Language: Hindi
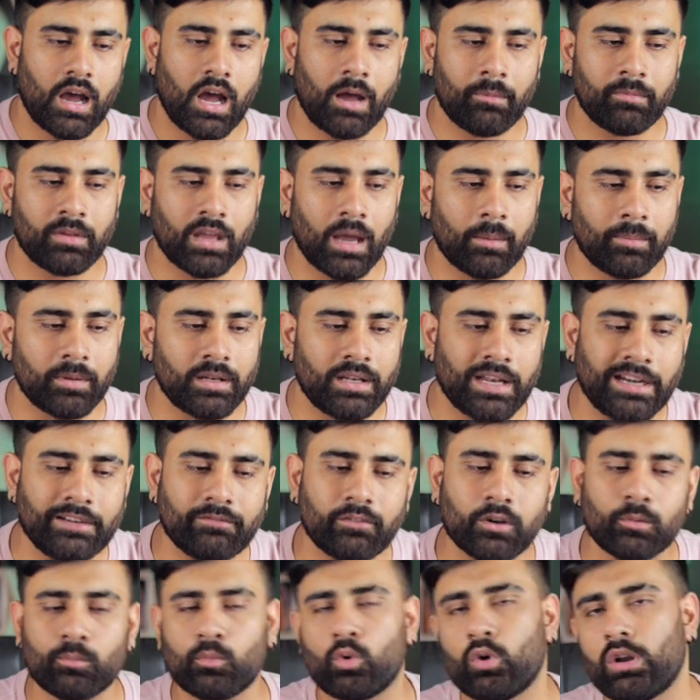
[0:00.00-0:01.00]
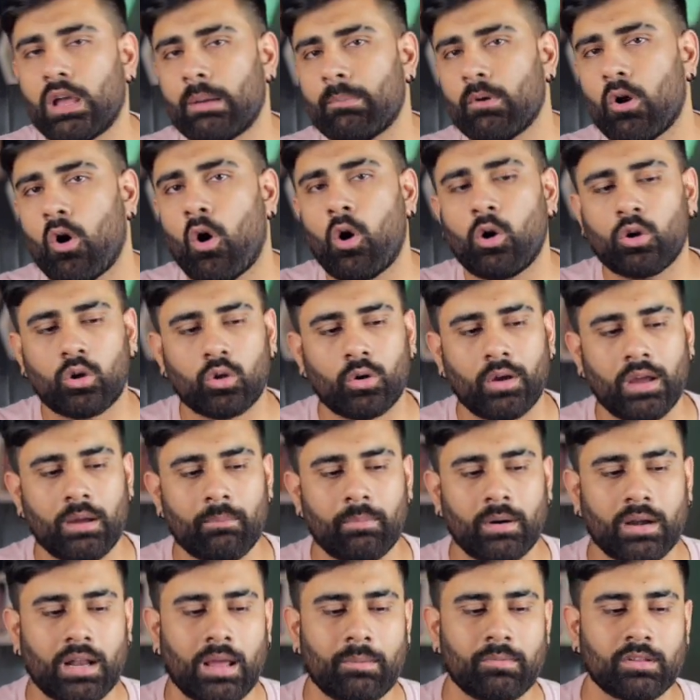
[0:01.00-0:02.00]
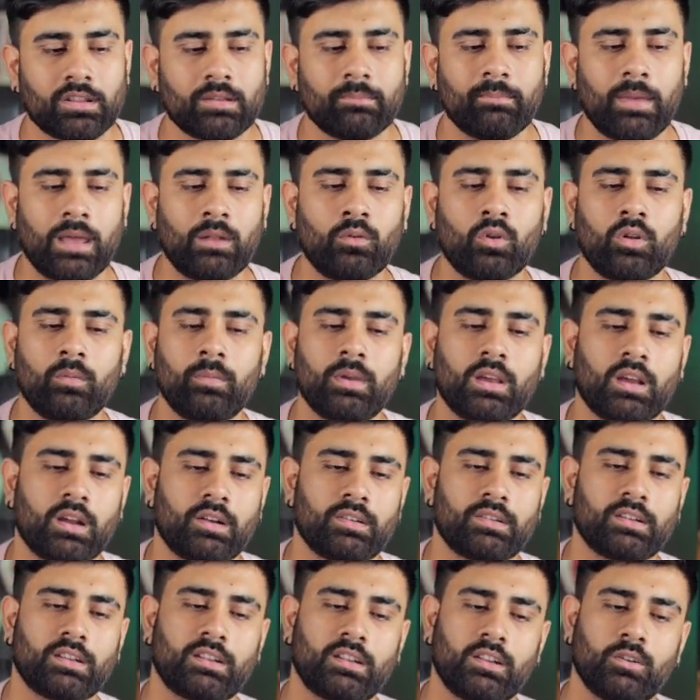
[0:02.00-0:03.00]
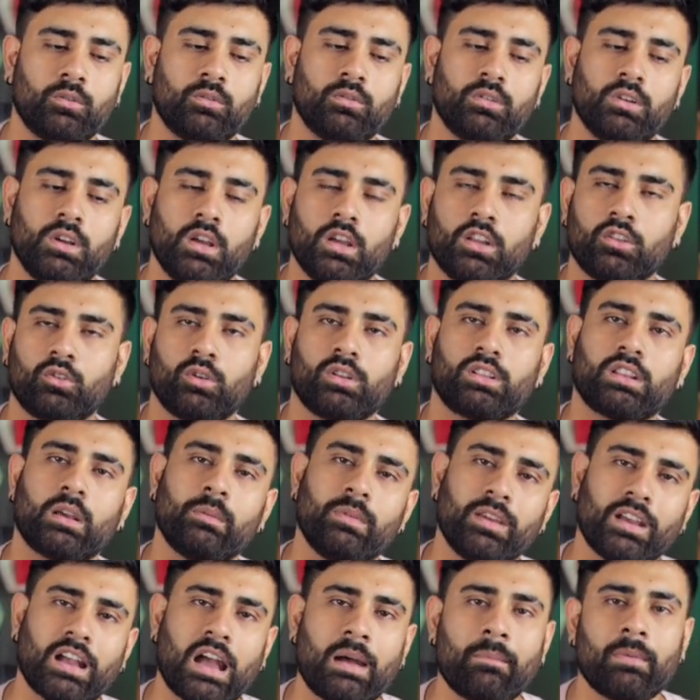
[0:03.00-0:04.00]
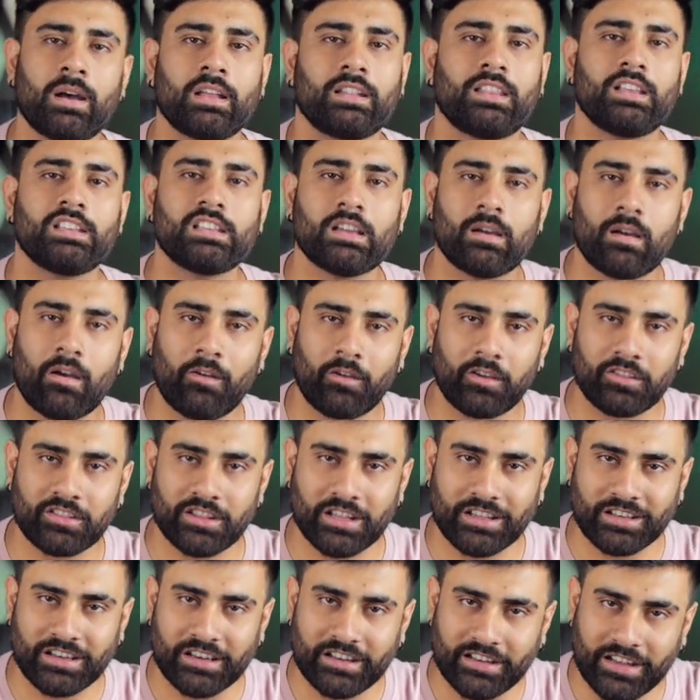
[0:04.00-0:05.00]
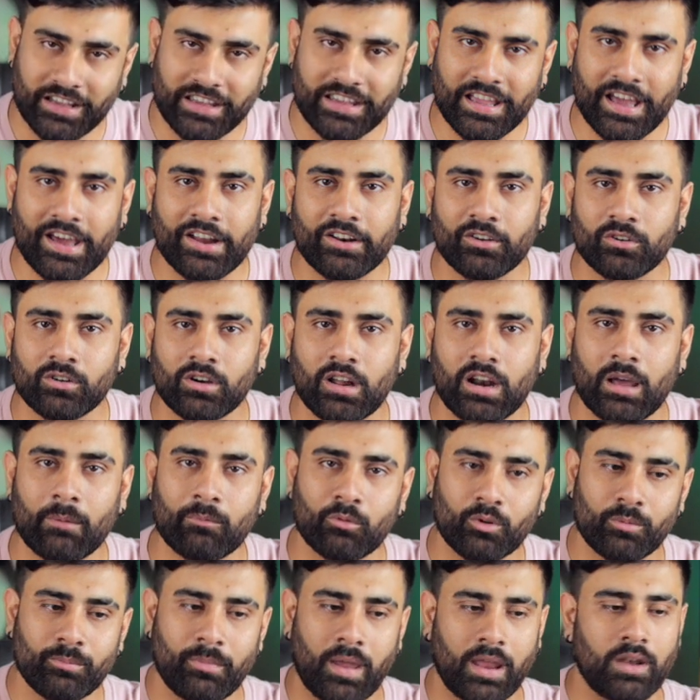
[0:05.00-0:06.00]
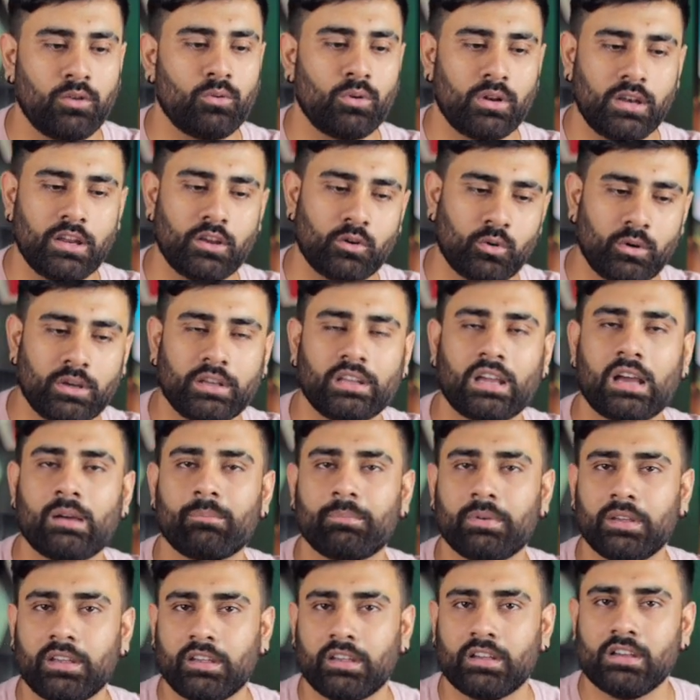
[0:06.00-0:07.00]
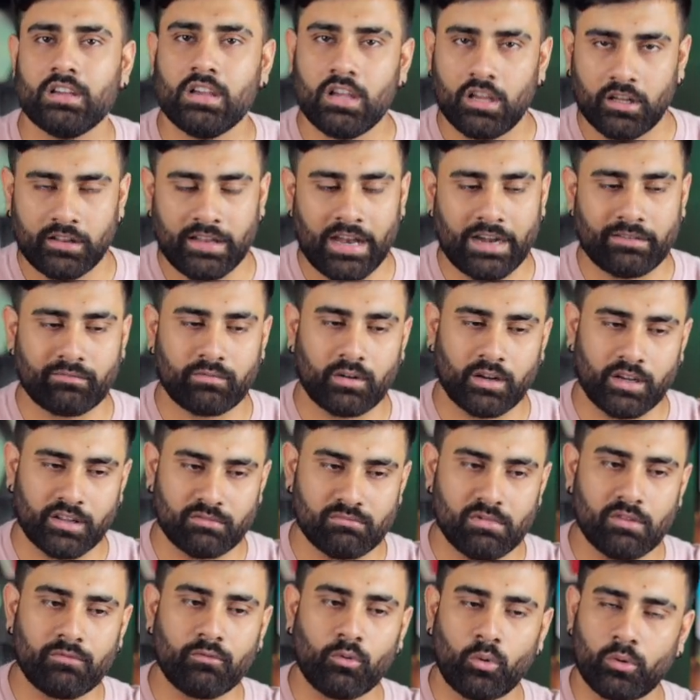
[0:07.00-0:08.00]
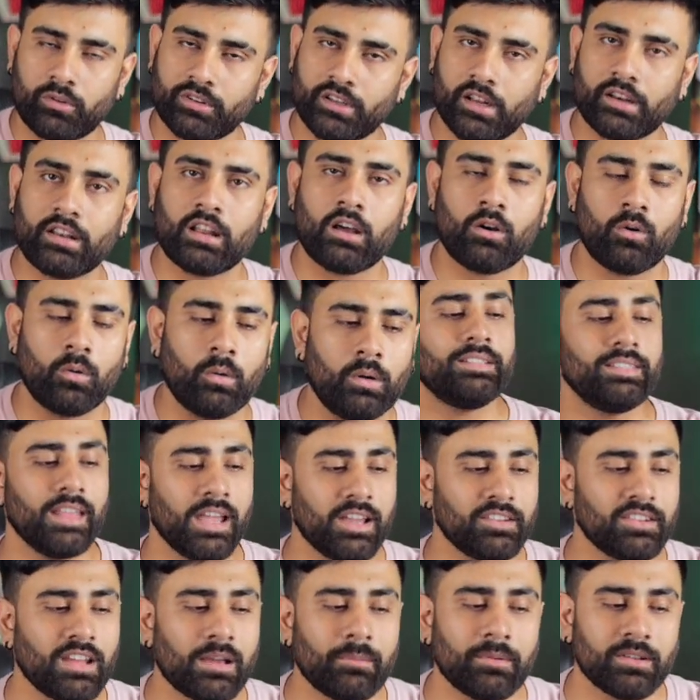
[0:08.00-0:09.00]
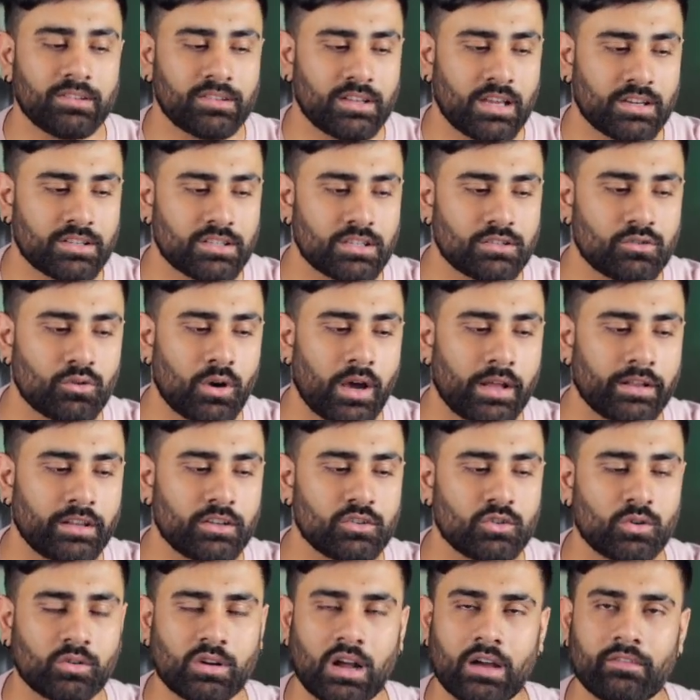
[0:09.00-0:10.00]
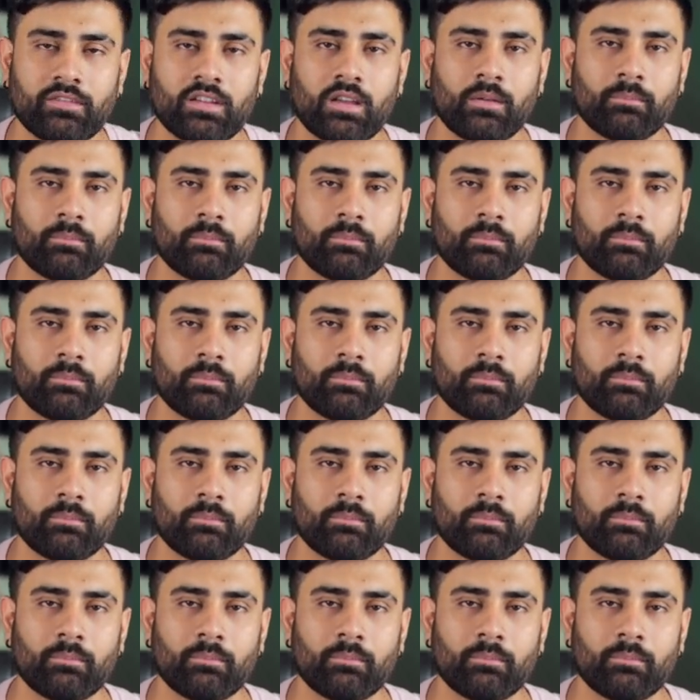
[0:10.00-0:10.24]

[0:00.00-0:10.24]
अब यहाँ पे नेटवर्क मोड यहाँ पे ऑटो है बट आप इसे मैनुअल भी कर सकते हो तो ये तभी काम आता है जब आपके सिग्नल नहीं आ रहे हो और आपको मैनुअली कोई यहाँ पे नेटवर्क इसमें फोर्स करना हो नेक्स्ट यहाँ पे सेक्शन जो आता है जो काफ़ी